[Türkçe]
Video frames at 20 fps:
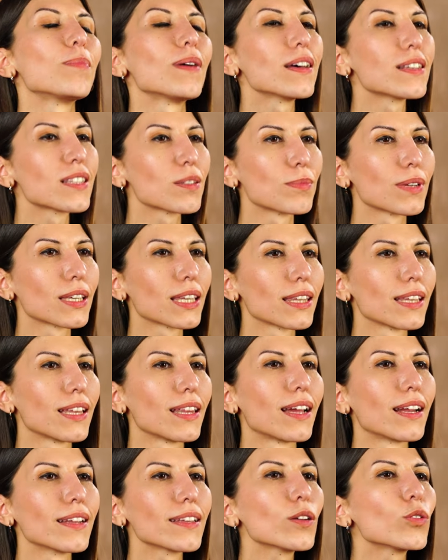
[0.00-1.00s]
bazı
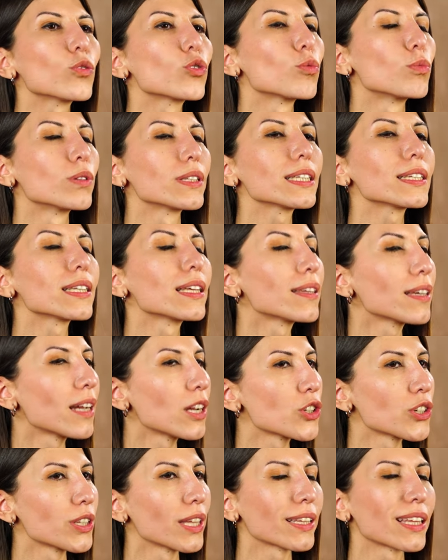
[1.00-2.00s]
makinelerde otomatik
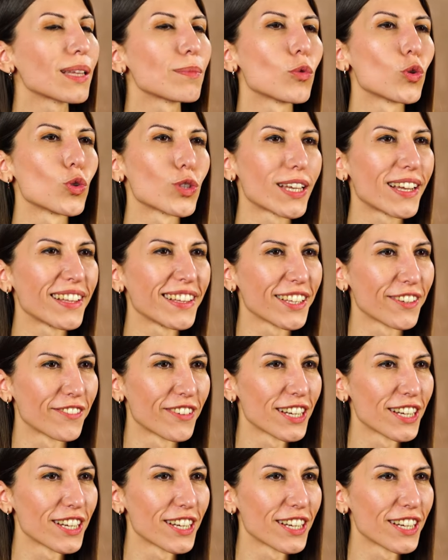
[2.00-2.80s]
deterjan ekleme özelliği